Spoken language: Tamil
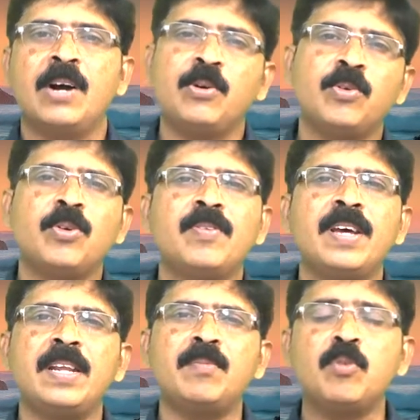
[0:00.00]
அவர்
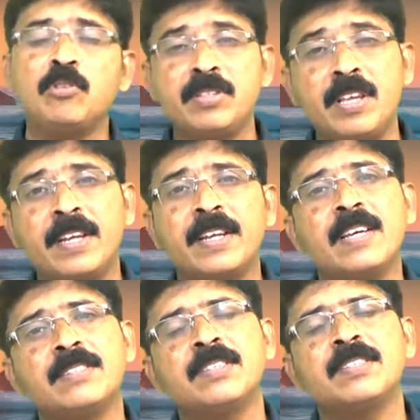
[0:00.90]
ஒருவேளை
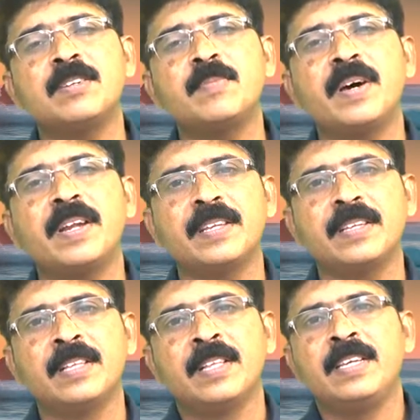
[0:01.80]
மோசைக்குன்னா செஞ்சிருப்பார்
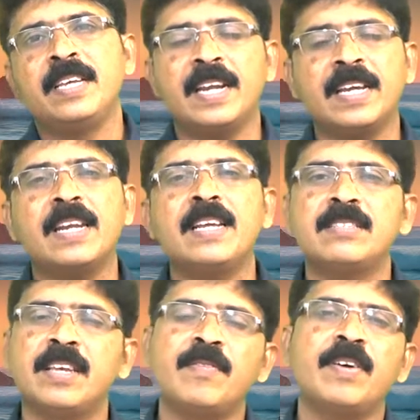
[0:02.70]

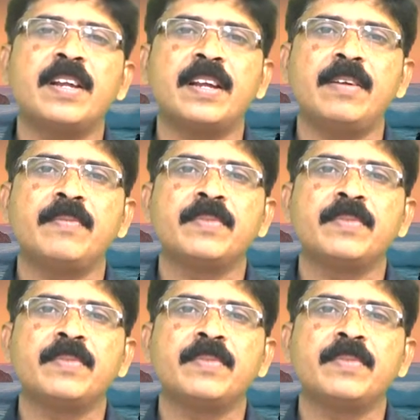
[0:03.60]
எனக்கெல்லாம் செய்வாரா